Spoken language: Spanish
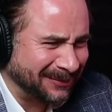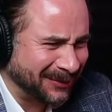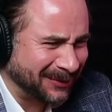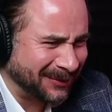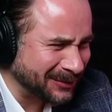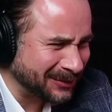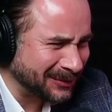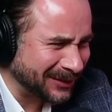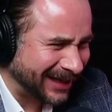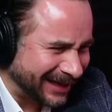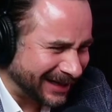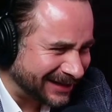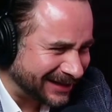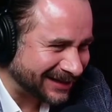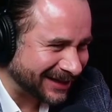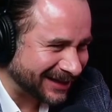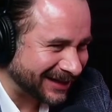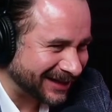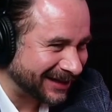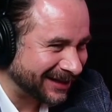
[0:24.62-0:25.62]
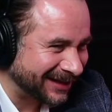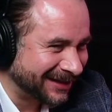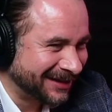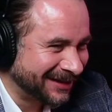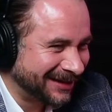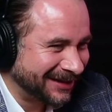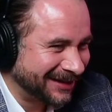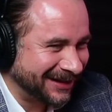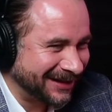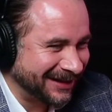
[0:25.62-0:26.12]
no es una lista
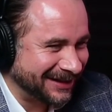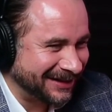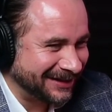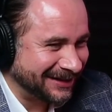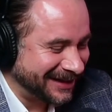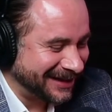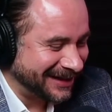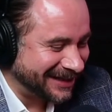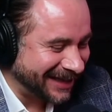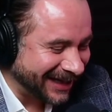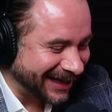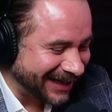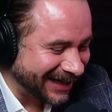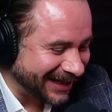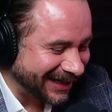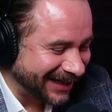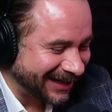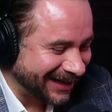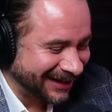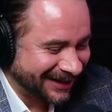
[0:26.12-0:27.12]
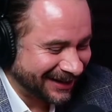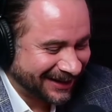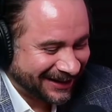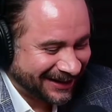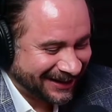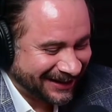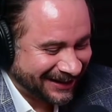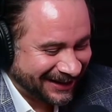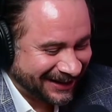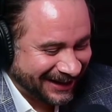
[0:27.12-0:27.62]
ni seria
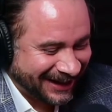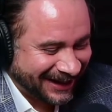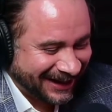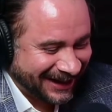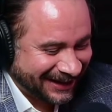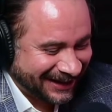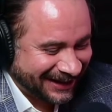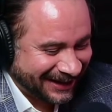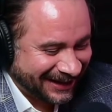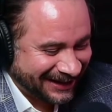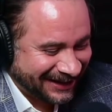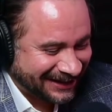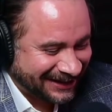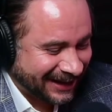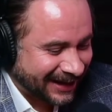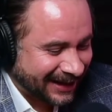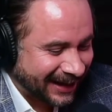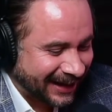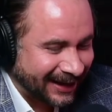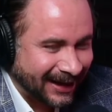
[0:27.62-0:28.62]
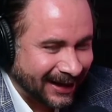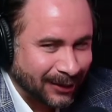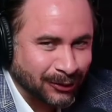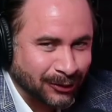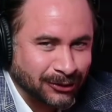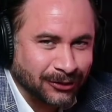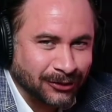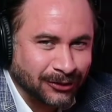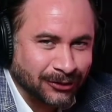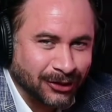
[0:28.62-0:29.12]
ni, cercana. Hay
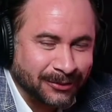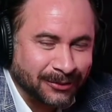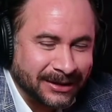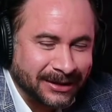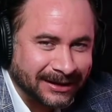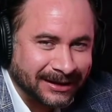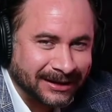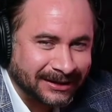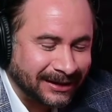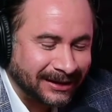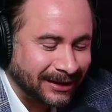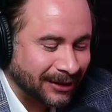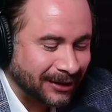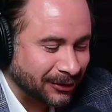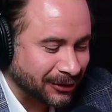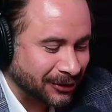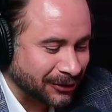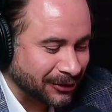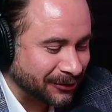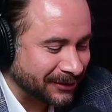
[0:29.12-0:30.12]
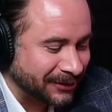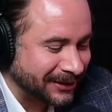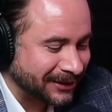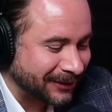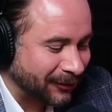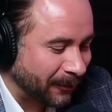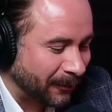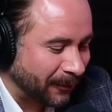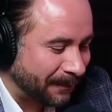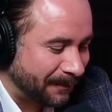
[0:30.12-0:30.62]
unos nombres que sí, hay otros nombres que
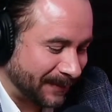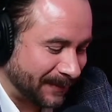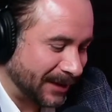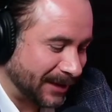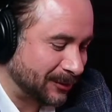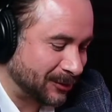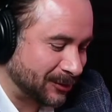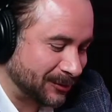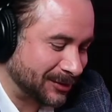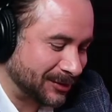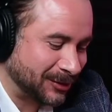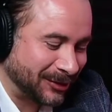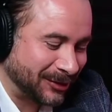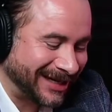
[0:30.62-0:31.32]
no, hay otros que son